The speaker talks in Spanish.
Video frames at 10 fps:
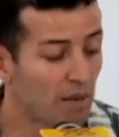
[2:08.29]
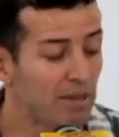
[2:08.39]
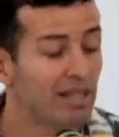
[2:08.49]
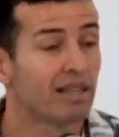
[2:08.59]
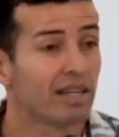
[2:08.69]
A
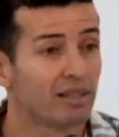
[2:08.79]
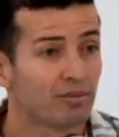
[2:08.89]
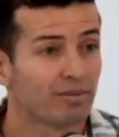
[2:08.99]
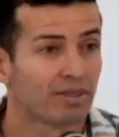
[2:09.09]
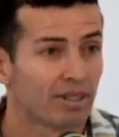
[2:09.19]

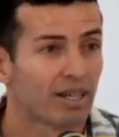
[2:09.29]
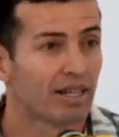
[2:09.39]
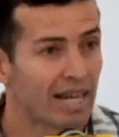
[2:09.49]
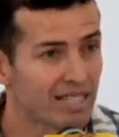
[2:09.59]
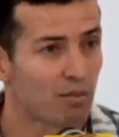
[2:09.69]
Mildre,
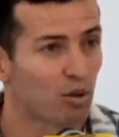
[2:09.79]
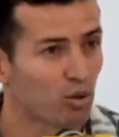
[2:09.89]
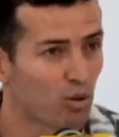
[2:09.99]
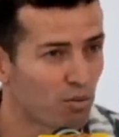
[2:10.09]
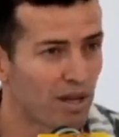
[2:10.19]
gracias por
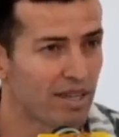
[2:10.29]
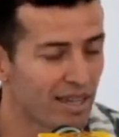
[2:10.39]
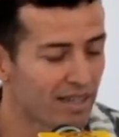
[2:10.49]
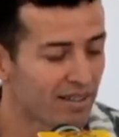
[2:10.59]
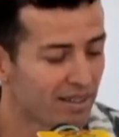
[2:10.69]
tu
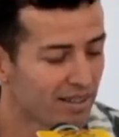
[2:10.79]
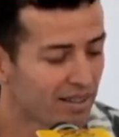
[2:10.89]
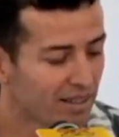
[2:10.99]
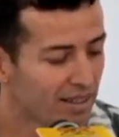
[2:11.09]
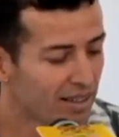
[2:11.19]
compañía.
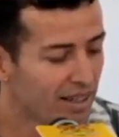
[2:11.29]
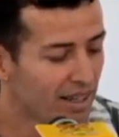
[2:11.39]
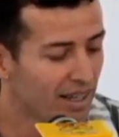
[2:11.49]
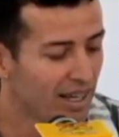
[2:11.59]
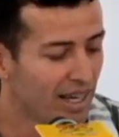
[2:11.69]

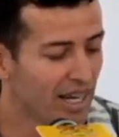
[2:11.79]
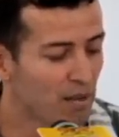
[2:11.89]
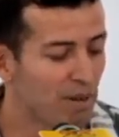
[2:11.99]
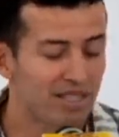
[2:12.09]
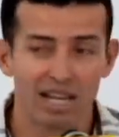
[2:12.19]
En
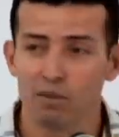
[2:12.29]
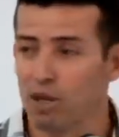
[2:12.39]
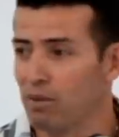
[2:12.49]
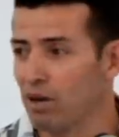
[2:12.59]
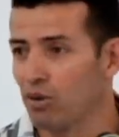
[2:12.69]
especial a
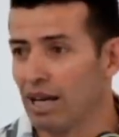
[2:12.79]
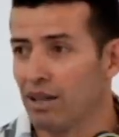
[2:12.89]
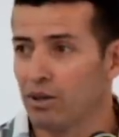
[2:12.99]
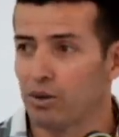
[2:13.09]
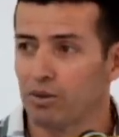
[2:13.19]
mi hermano
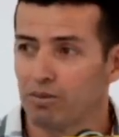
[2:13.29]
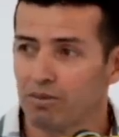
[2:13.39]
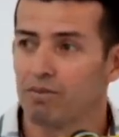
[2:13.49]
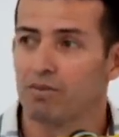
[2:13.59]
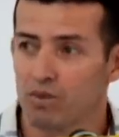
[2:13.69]
Eladio,
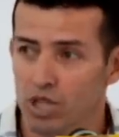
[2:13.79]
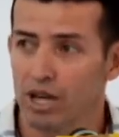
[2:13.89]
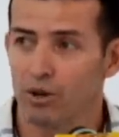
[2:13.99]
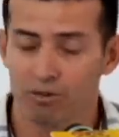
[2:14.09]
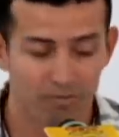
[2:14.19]

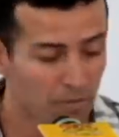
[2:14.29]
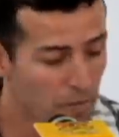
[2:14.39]
Cheo,